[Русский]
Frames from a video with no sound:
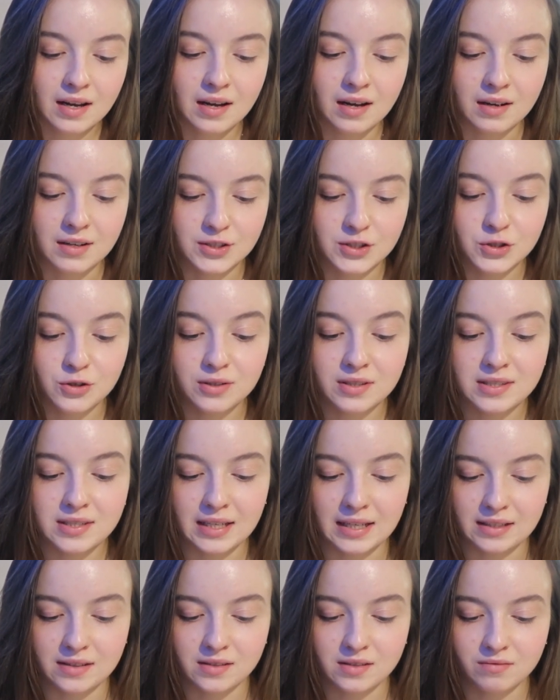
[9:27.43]
А,
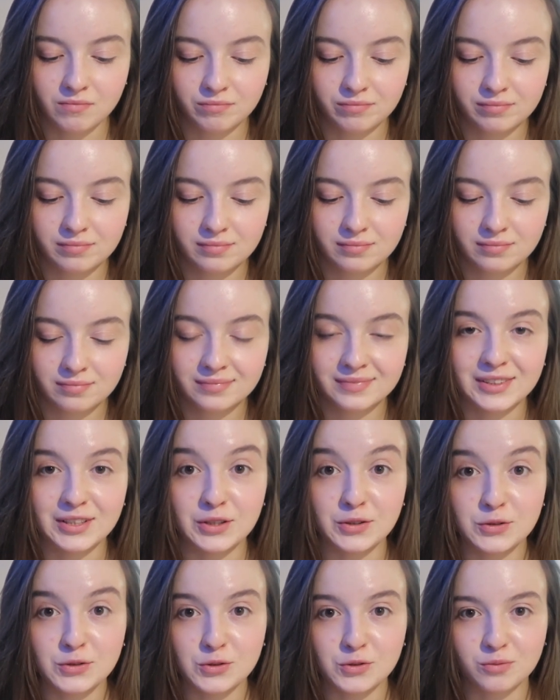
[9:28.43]
соцсети.
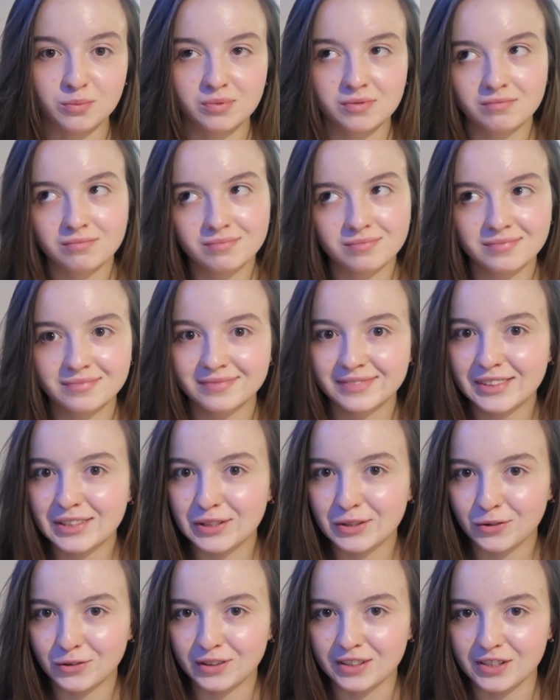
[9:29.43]
YouTube.
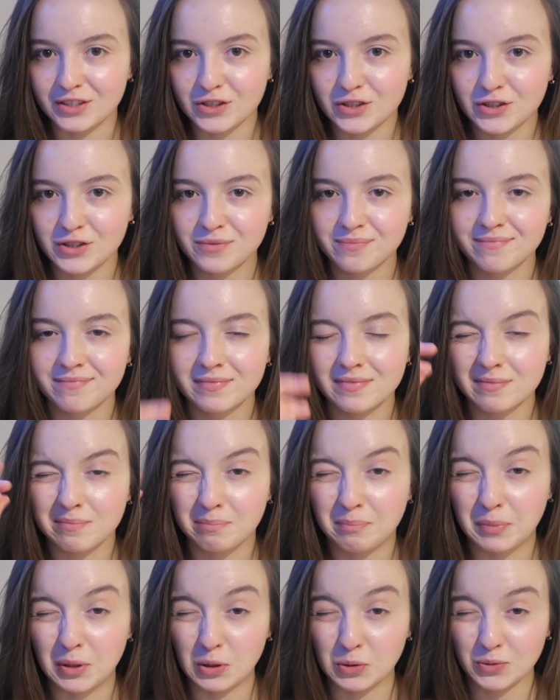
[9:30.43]
100 тысяч.
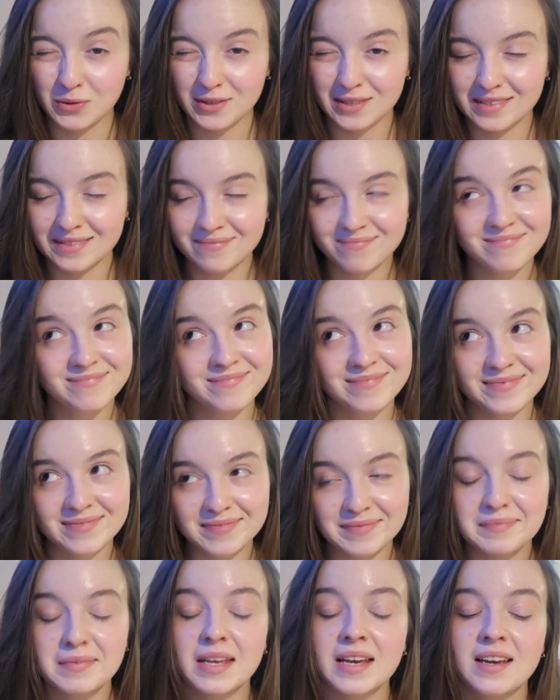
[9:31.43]
Плюс.
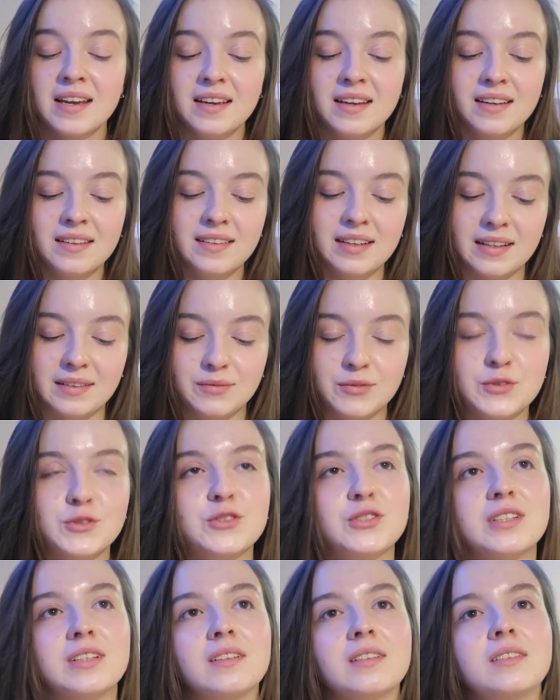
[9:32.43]
Да,
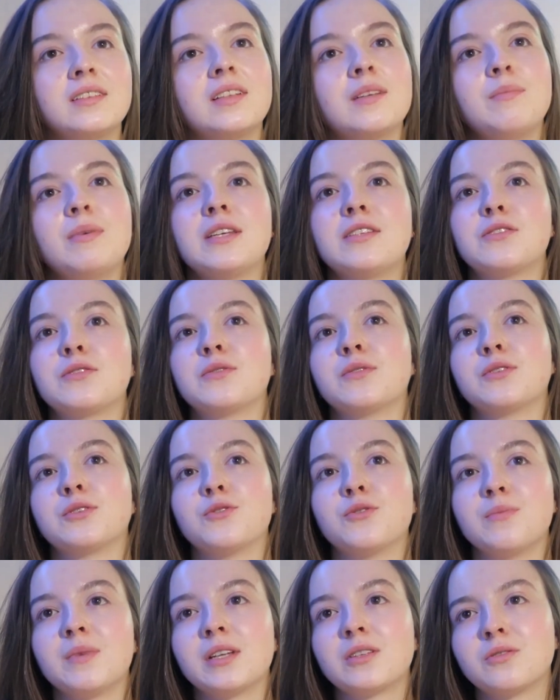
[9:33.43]
нужно добить эту
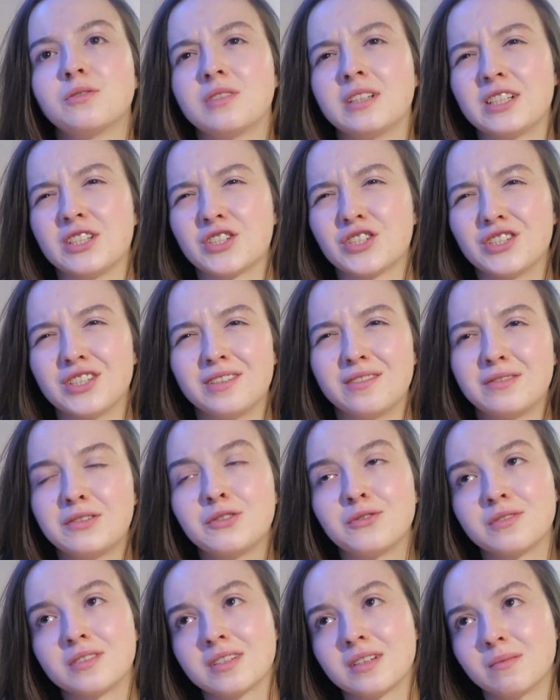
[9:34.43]
такую метку. Конечно, это
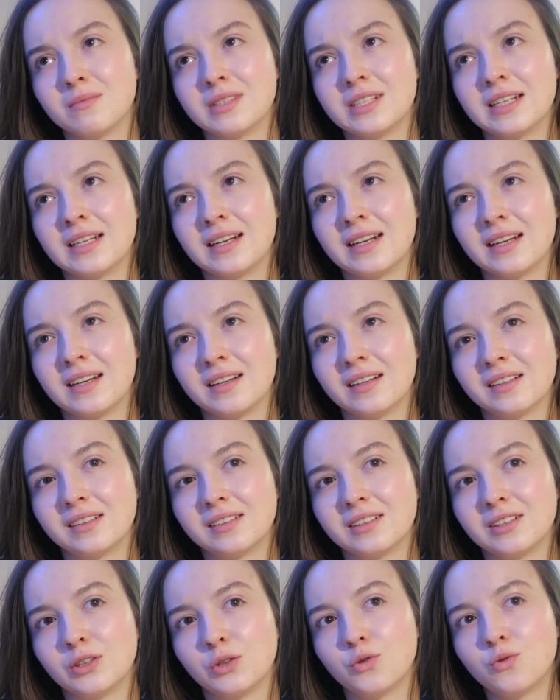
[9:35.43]
все на самом
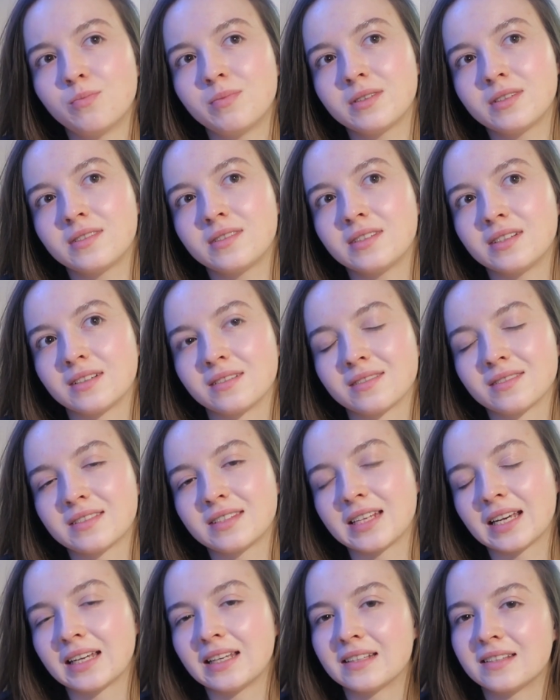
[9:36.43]
деле глупости,
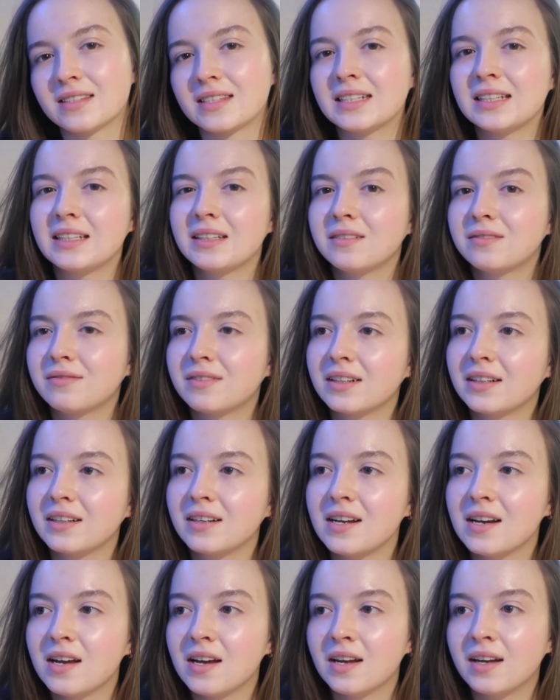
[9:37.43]
всякие
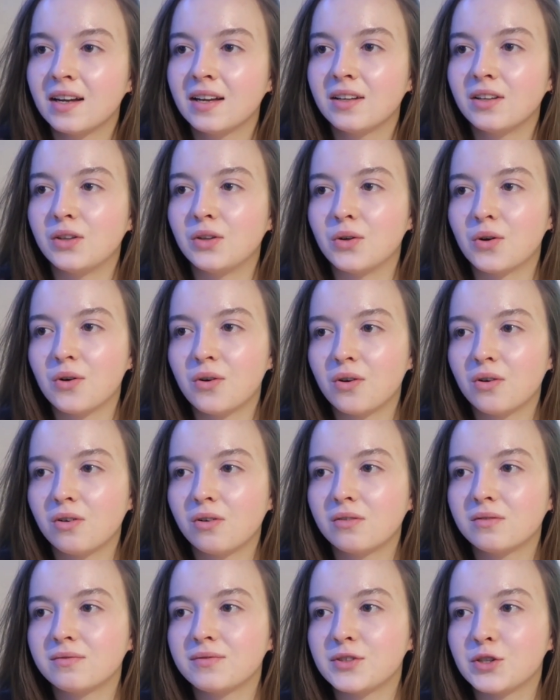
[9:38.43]
цифры,
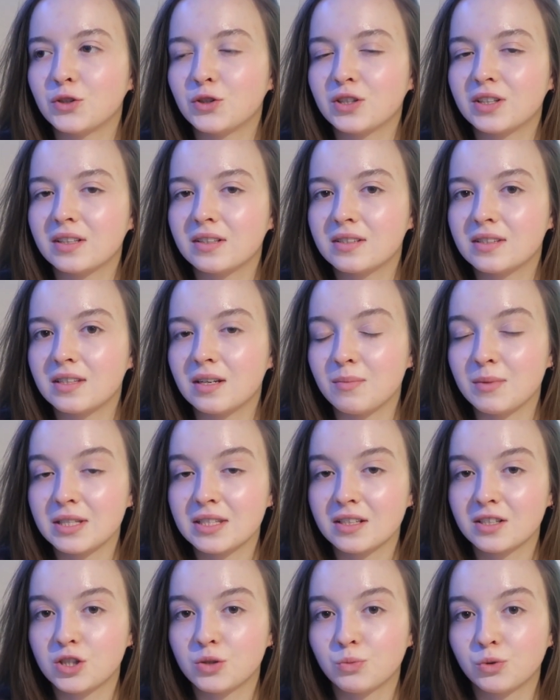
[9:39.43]
но все-таки
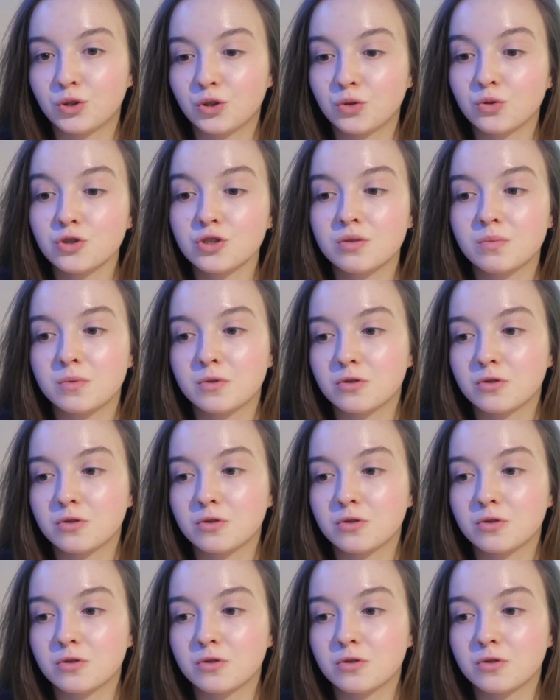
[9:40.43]
стремиться к чему-то нужно.